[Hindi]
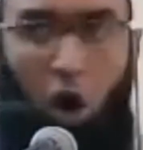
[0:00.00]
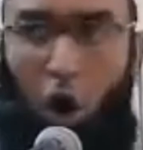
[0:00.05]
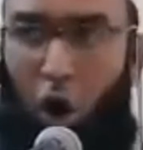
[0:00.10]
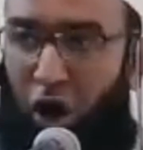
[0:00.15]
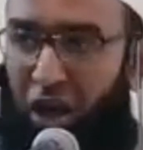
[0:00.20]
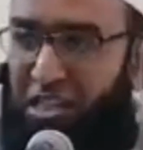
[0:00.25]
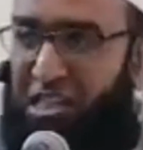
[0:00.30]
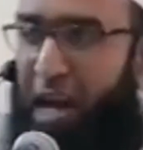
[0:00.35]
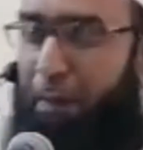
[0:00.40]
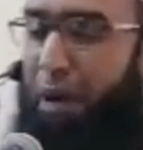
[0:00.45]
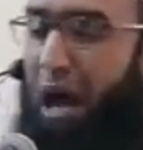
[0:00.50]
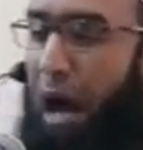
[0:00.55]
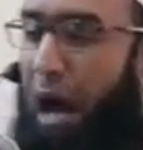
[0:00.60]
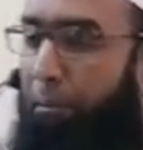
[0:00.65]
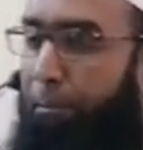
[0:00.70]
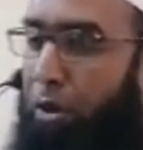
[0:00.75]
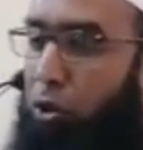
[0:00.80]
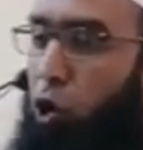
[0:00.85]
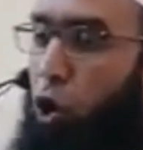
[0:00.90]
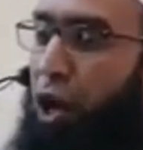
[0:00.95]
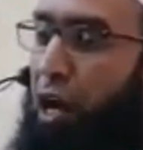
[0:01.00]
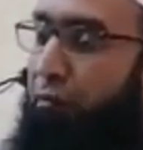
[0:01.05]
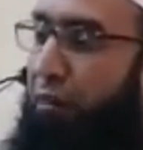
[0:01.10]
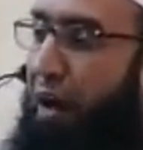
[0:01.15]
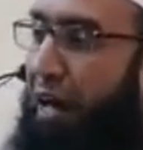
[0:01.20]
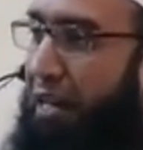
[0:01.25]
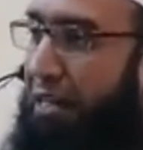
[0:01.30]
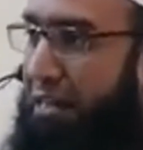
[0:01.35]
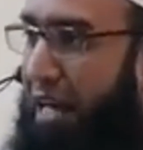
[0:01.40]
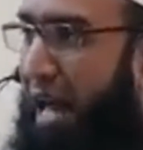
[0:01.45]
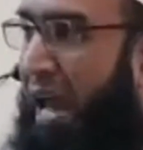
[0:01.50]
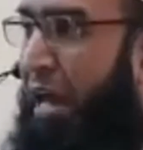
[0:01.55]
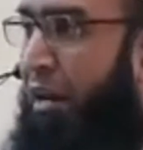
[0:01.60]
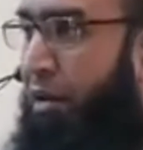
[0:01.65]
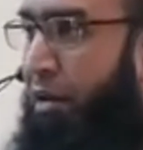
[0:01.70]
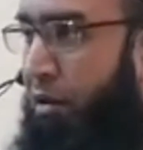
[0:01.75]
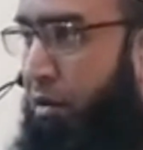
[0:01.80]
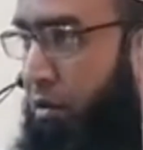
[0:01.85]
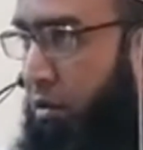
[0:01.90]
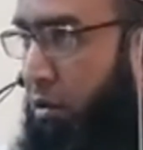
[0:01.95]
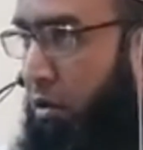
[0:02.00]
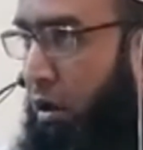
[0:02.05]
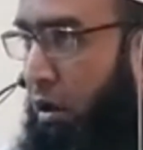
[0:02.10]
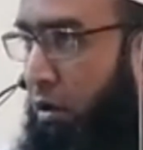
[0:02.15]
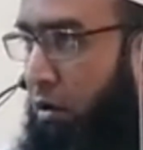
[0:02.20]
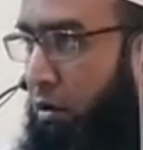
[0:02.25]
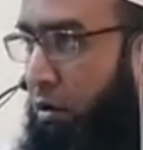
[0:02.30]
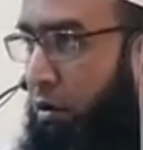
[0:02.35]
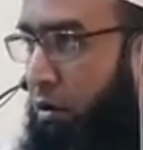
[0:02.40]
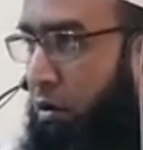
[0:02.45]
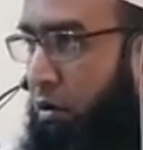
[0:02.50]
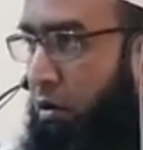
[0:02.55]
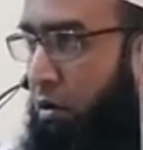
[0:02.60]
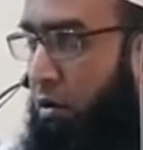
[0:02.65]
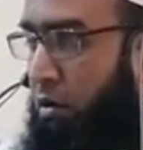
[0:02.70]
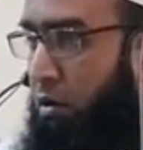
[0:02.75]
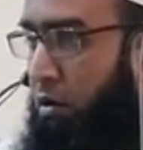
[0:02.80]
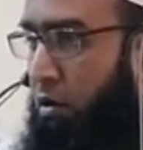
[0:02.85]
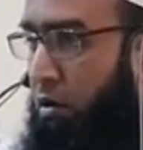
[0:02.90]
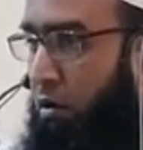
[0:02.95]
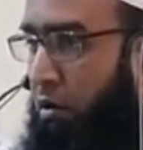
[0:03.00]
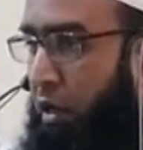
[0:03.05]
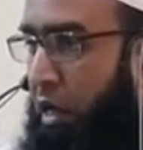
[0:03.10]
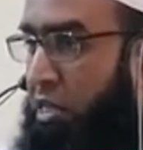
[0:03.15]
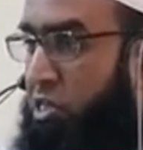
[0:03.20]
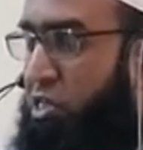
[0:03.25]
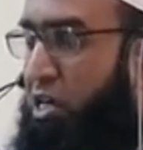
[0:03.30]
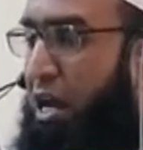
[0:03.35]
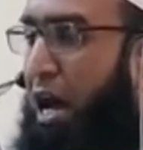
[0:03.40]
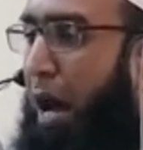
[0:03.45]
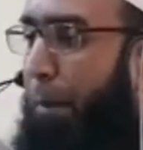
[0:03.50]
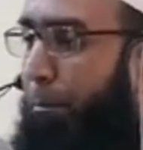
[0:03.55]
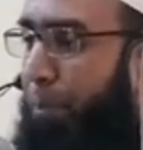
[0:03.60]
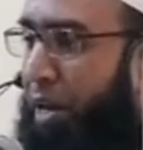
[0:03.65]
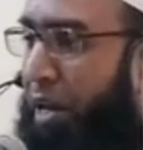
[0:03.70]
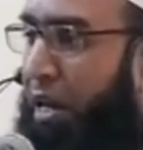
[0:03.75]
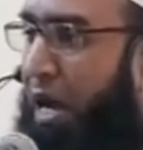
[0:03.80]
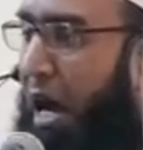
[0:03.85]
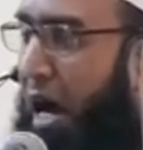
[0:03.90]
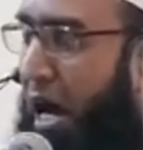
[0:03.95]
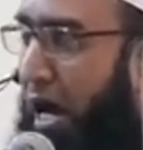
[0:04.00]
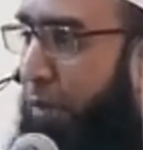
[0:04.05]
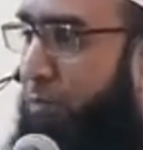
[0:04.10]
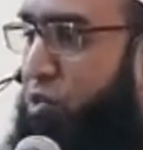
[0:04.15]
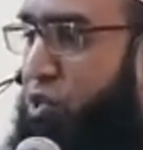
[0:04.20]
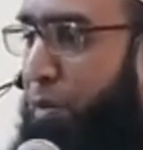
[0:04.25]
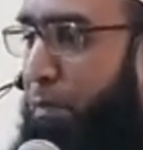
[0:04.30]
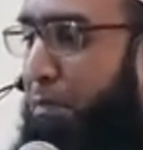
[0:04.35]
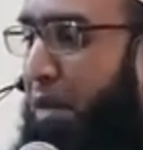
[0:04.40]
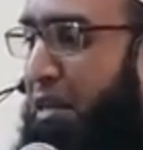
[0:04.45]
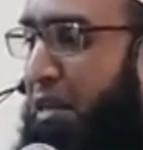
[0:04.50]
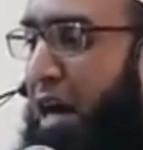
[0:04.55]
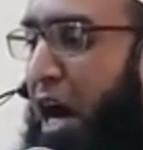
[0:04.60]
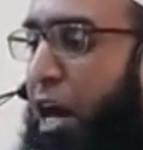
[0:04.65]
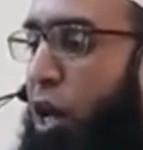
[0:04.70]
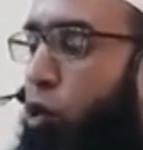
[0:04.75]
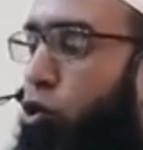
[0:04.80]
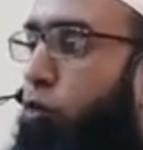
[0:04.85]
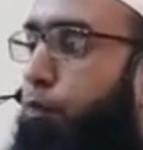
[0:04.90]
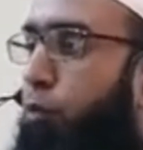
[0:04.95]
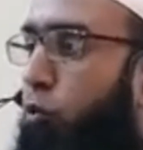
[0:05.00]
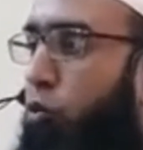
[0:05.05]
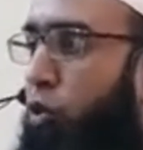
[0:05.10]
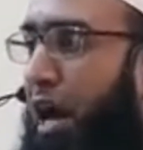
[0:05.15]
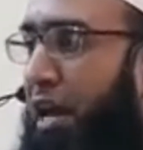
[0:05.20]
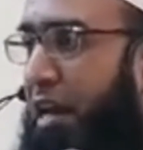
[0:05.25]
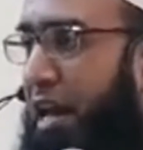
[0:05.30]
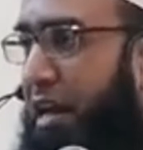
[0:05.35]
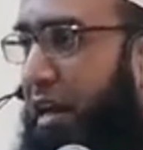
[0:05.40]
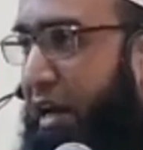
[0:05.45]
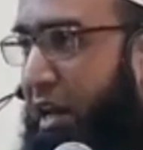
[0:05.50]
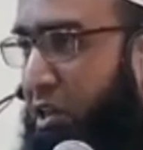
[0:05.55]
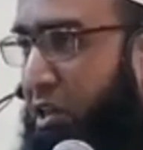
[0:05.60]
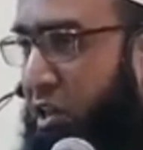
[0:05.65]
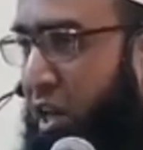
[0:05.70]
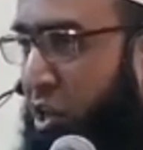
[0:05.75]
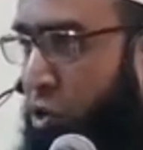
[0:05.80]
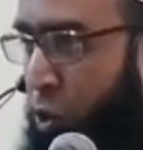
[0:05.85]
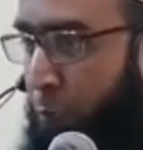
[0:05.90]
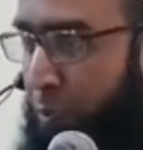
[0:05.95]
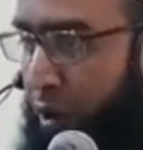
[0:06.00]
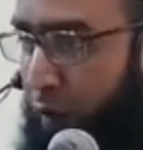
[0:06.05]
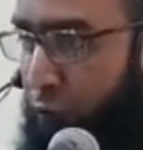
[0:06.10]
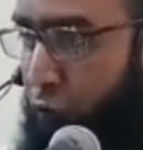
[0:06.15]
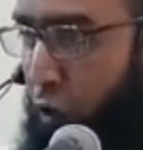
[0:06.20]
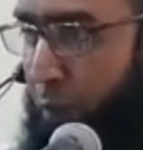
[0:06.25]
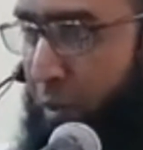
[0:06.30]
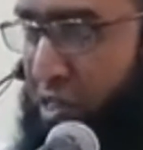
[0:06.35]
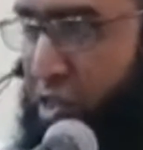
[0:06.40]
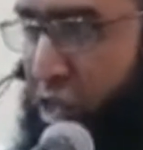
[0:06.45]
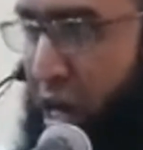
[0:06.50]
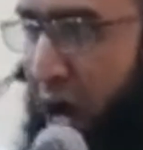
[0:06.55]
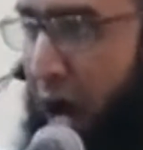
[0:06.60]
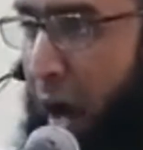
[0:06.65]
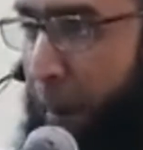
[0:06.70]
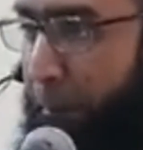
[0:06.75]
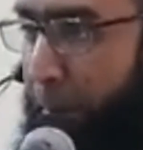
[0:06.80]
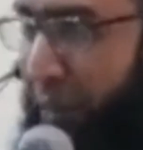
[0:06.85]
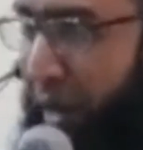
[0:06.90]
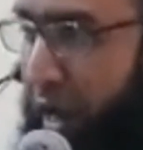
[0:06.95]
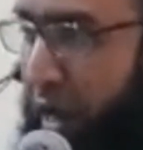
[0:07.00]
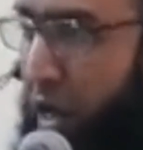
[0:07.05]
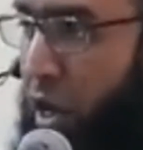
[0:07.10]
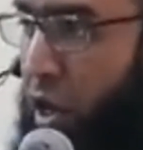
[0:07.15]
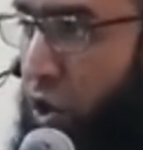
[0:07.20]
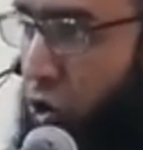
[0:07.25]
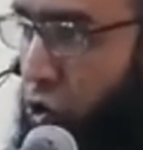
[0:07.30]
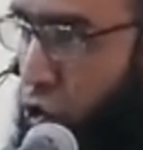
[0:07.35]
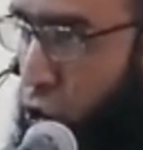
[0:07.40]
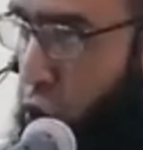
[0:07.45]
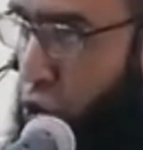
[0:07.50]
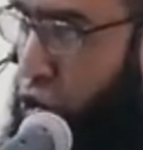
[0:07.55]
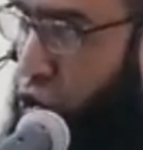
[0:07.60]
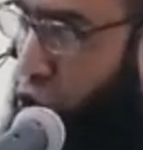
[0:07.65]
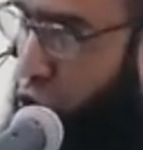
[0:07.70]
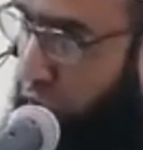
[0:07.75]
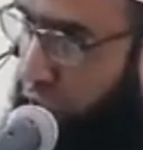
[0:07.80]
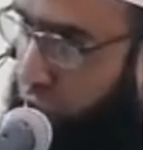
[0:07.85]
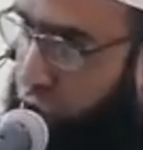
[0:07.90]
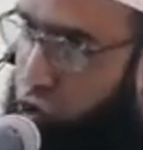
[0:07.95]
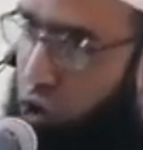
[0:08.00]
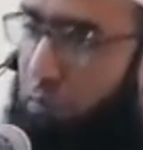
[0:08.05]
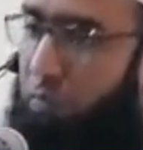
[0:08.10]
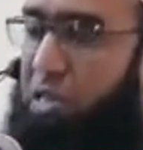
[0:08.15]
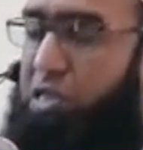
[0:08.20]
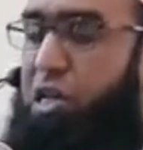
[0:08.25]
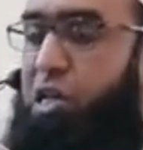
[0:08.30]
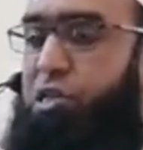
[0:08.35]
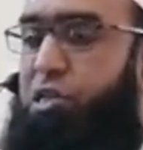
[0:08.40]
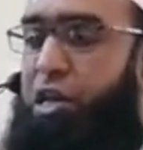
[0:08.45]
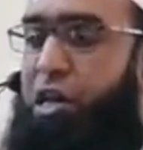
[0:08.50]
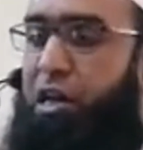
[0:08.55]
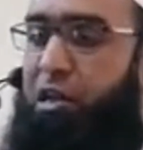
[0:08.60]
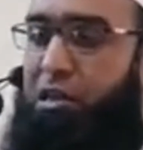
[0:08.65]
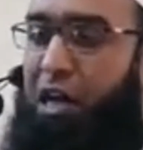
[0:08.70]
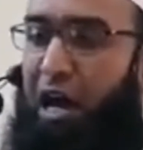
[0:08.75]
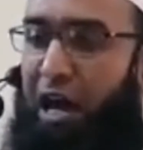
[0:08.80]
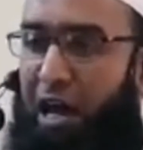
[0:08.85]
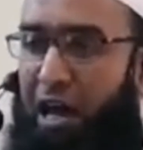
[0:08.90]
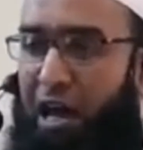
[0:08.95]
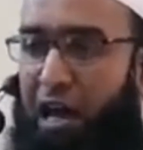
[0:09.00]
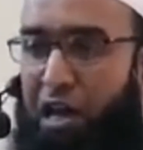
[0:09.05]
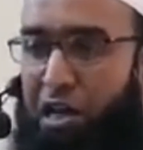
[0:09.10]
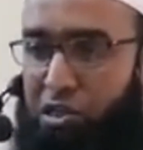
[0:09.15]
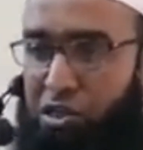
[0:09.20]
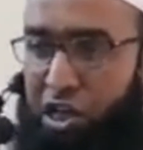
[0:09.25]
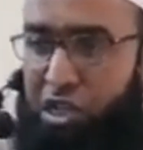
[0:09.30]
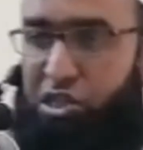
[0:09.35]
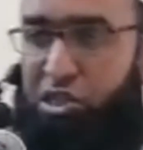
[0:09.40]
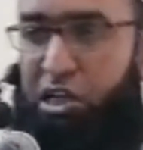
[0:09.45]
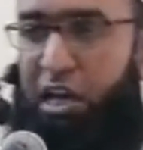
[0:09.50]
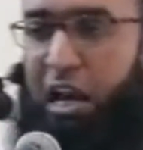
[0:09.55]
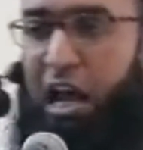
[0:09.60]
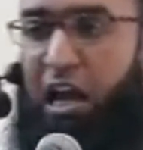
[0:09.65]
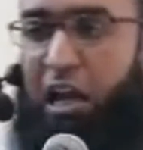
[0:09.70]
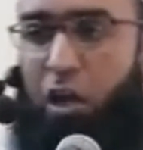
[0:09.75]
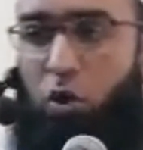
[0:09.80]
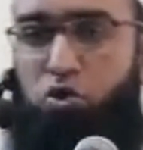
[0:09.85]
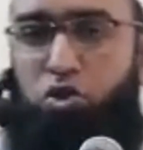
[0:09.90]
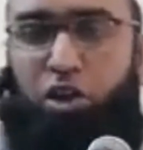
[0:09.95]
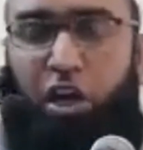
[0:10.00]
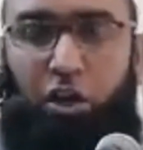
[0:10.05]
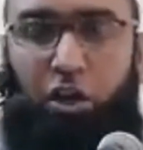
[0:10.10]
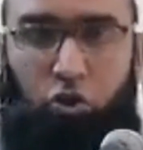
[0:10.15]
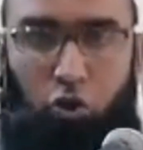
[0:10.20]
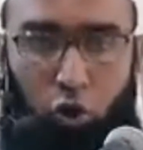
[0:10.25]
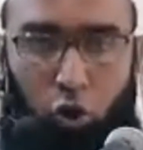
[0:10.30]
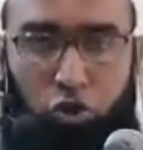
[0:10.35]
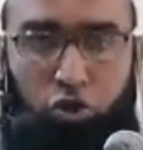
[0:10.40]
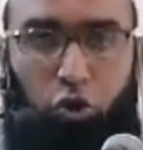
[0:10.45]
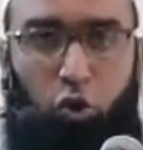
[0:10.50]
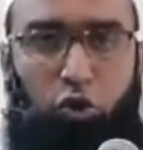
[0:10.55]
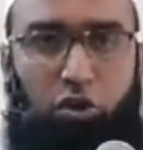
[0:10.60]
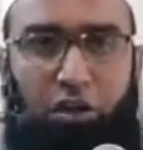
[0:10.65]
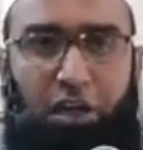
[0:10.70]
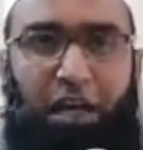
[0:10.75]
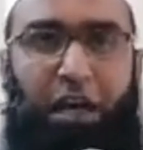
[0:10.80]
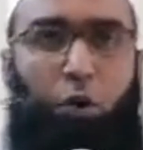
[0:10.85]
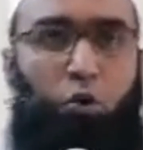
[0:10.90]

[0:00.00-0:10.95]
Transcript: और जब हम बतौर वालदेन इस अपनी अहम जिम्मेदारी को पूरा नहीं करते तो फिर वो बच्चा अपने दोस्तों की सोबत से सीखता है जिस तरह के उसके दोस्त होते हैं